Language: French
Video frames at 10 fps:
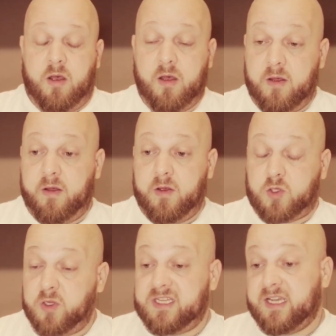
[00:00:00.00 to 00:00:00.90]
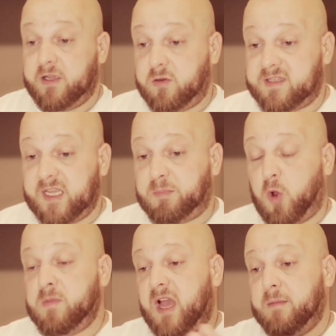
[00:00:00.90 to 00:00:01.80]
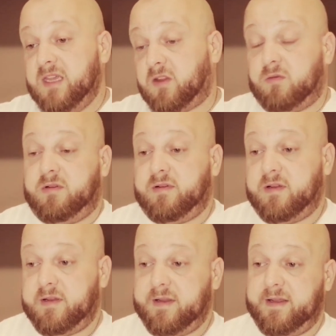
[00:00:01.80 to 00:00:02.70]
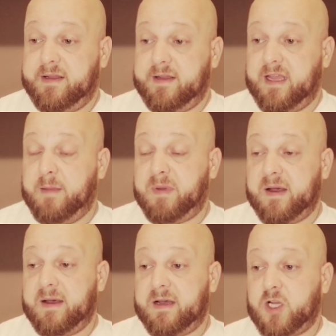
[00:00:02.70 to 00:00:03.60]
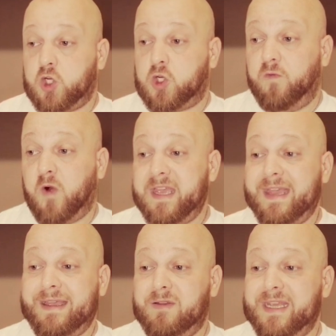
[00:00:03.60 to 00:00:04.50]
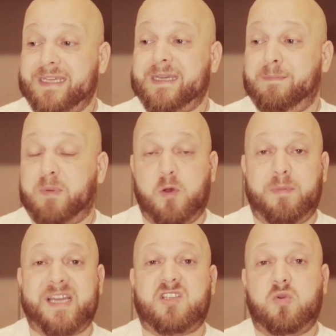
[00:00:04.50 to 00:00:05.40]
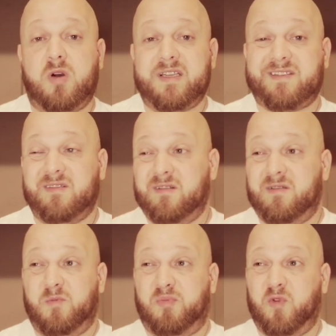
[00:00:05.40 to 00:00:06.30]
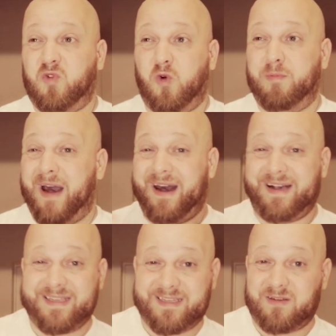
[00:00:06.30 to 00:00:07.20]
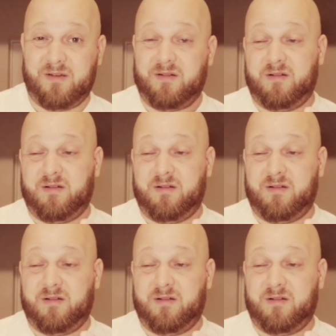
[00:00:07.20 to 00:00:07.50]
Euh, que dire de cette première mi-temps eh ben, je voyais une équipe brestoise euh, plutôt basse,